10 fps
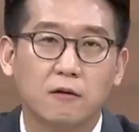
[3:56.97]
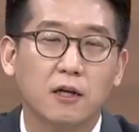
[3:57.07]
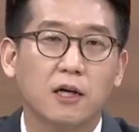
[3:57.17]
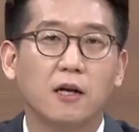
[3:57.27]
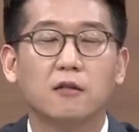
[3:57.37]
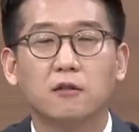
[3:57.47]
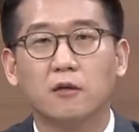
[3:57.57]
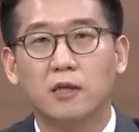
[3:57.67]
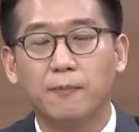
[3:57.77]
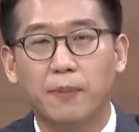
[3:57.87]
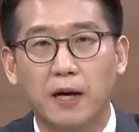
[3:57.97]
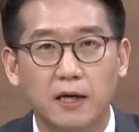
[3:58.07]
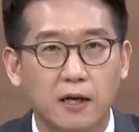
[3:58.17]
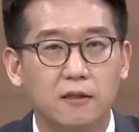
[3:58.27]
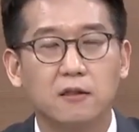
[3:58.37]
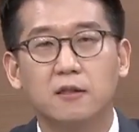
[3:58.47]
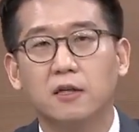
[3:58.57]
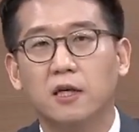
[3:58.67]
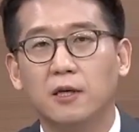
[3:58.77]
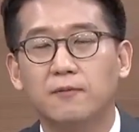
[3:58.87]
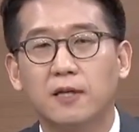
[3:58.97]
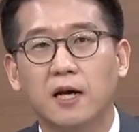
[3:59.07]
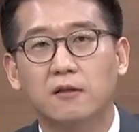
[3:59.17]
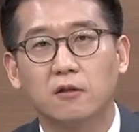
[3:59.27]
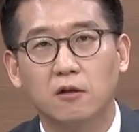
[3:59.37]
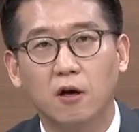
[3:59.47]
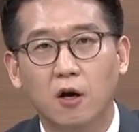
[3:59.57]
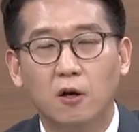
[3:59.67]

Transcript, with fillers: 그러니까 예를 들어 서 입학이라든지 입사에 있어서